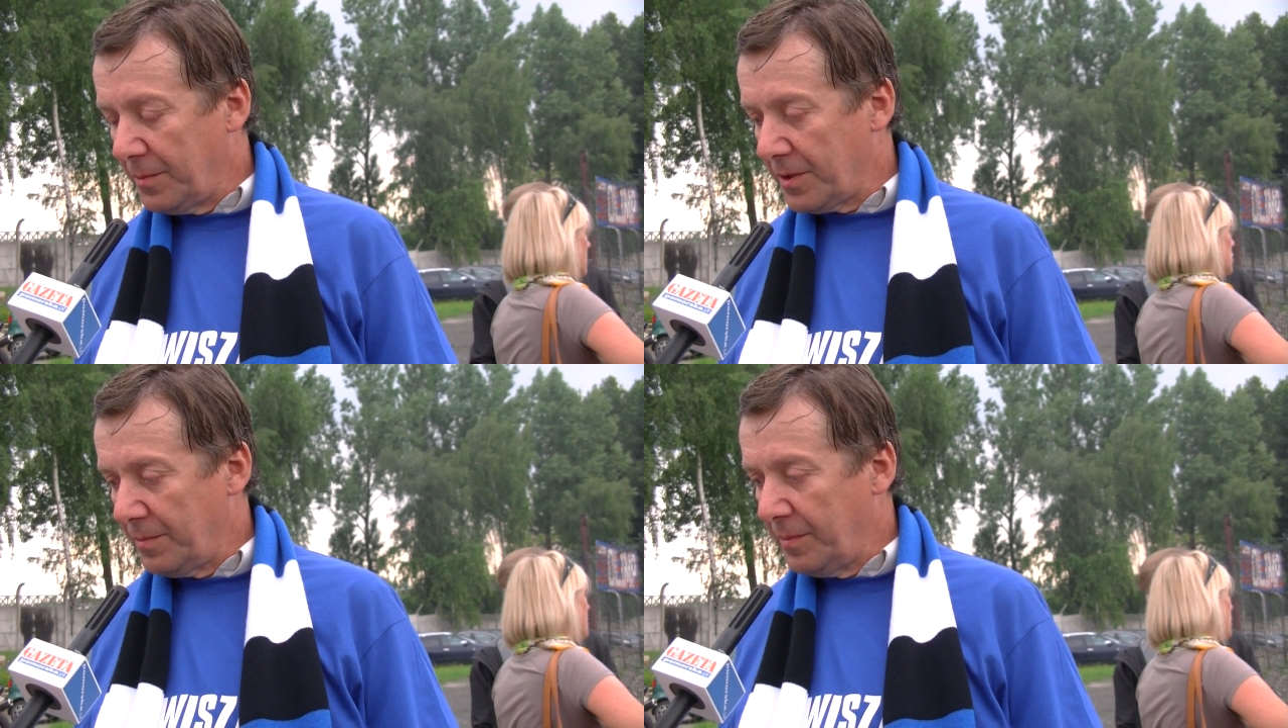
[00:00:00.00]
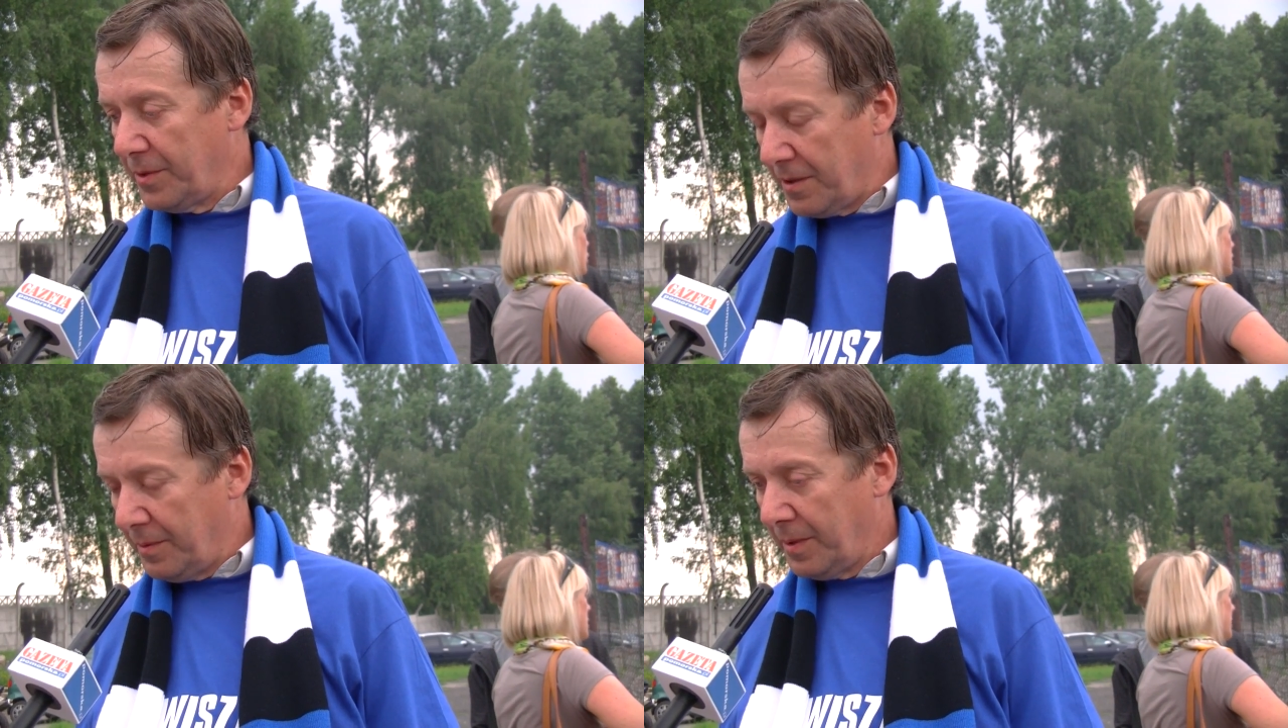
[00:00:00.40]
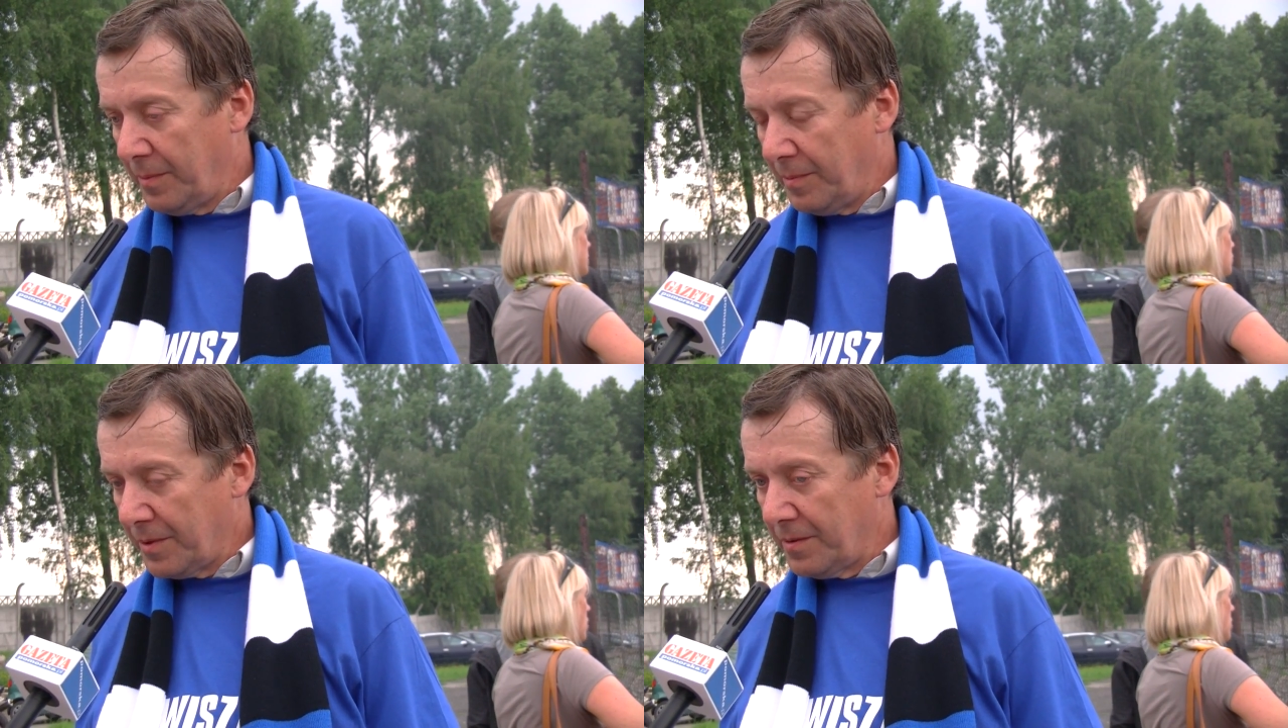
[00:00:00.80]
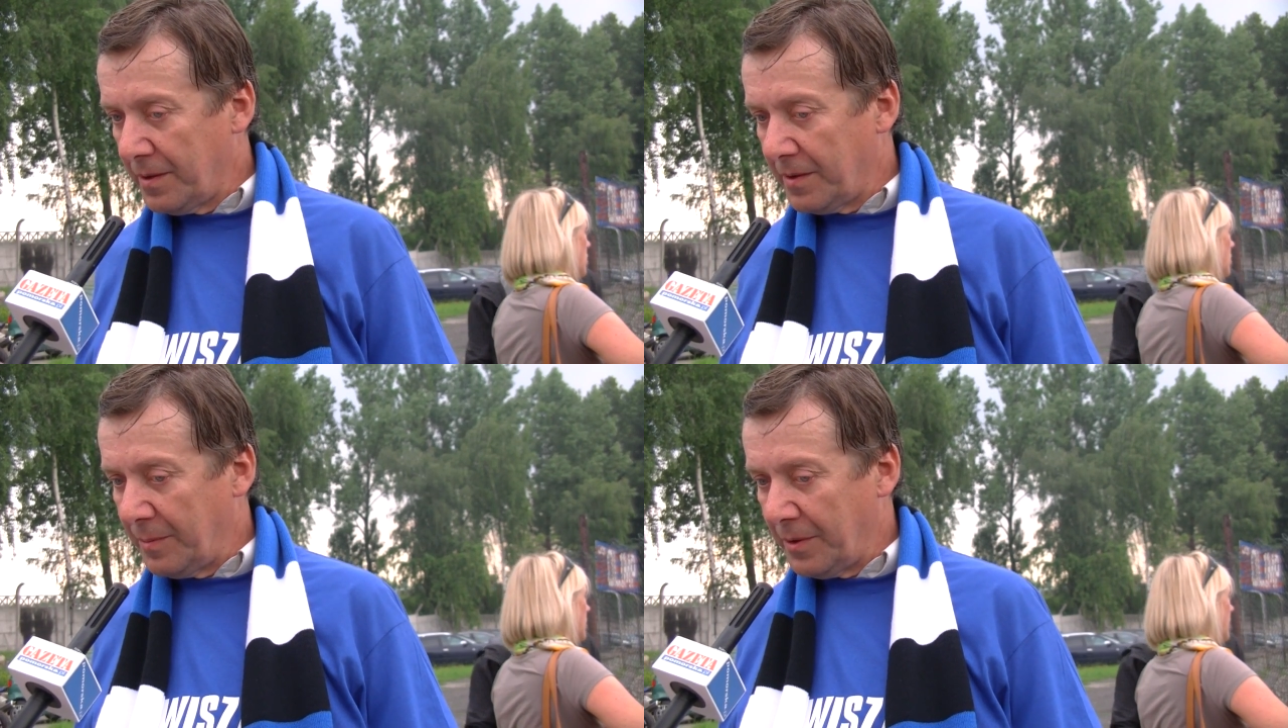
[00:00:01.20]
możemy być dumni, bo myśmy
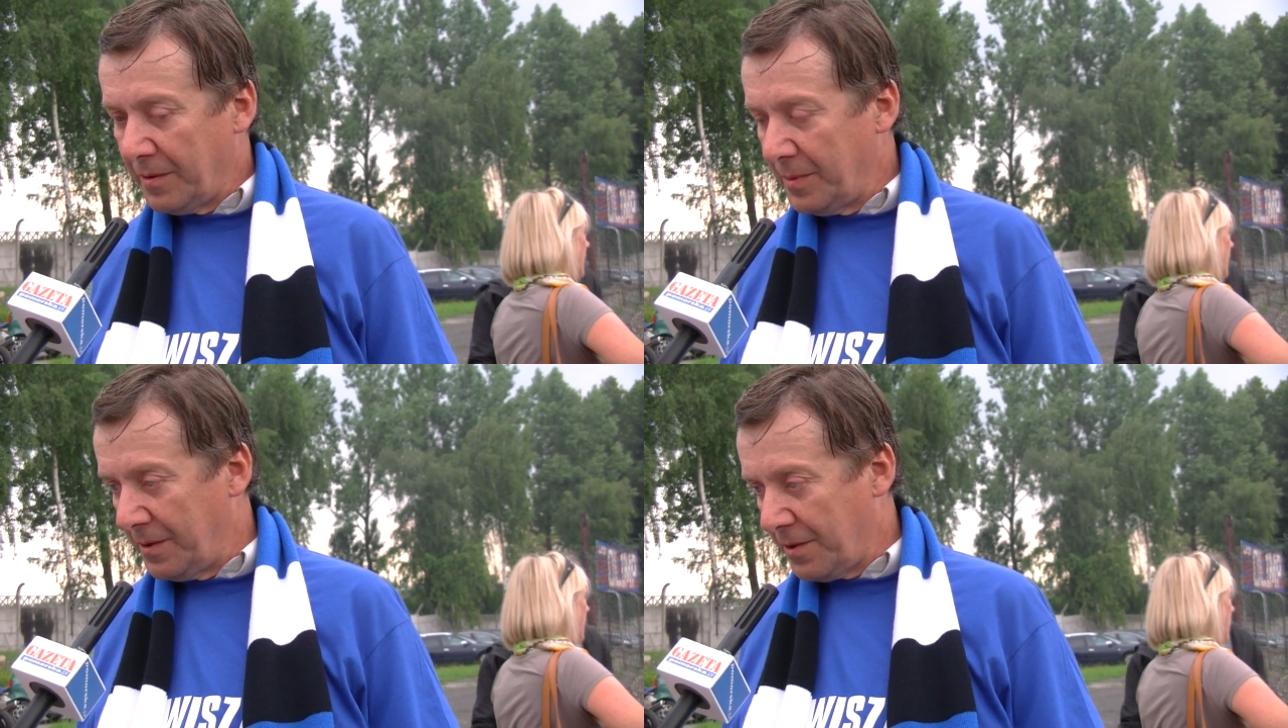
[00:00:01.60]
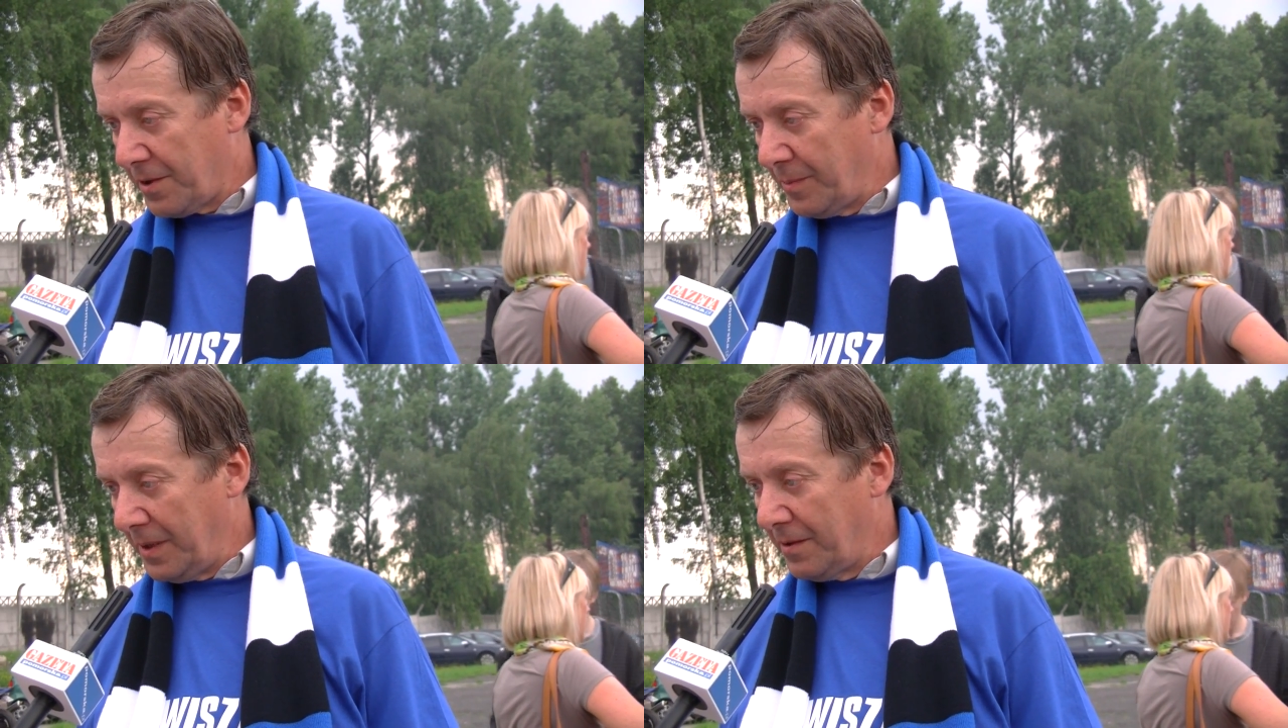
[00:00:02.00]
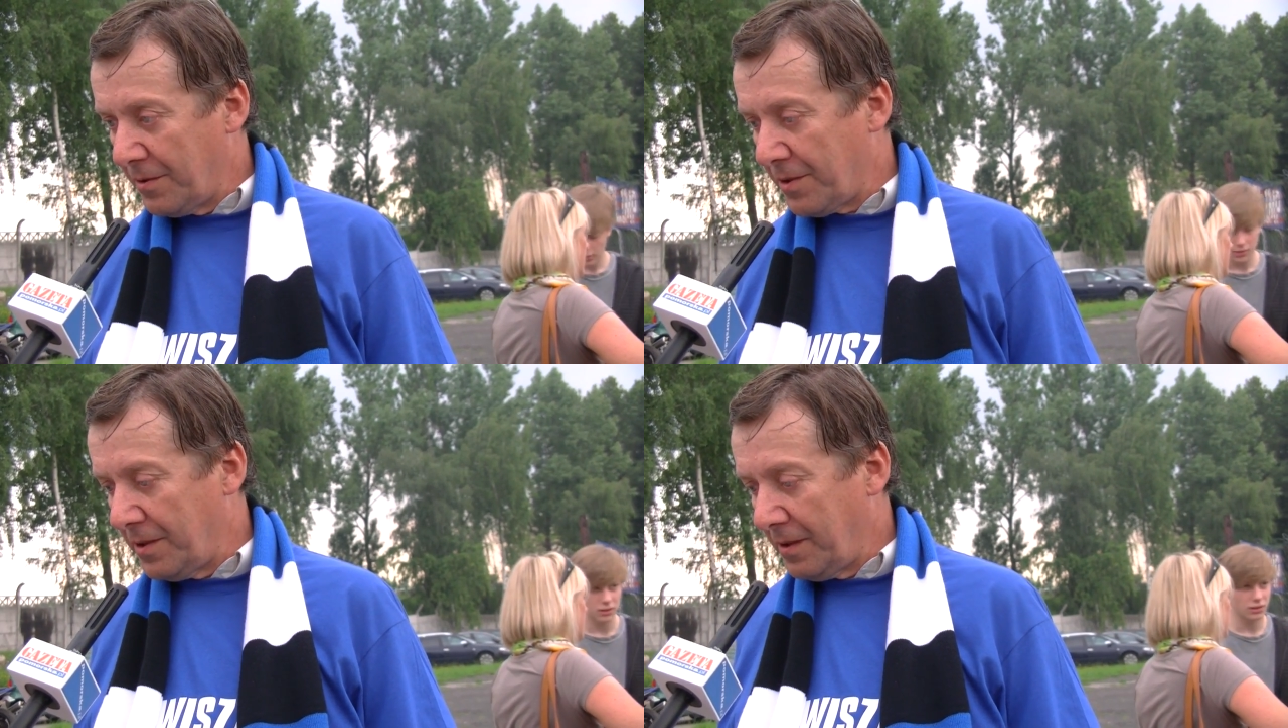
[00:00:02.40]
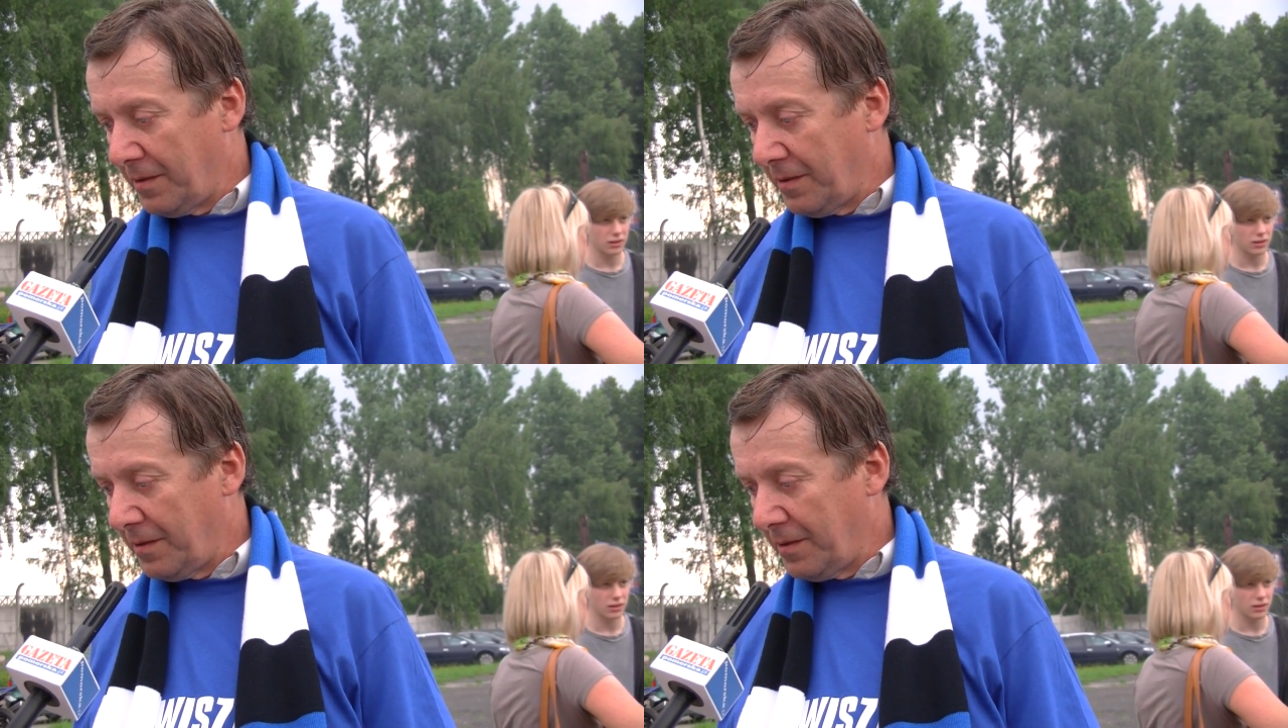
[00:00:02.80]
do tej pory Bydgoszczy mieli drużyny,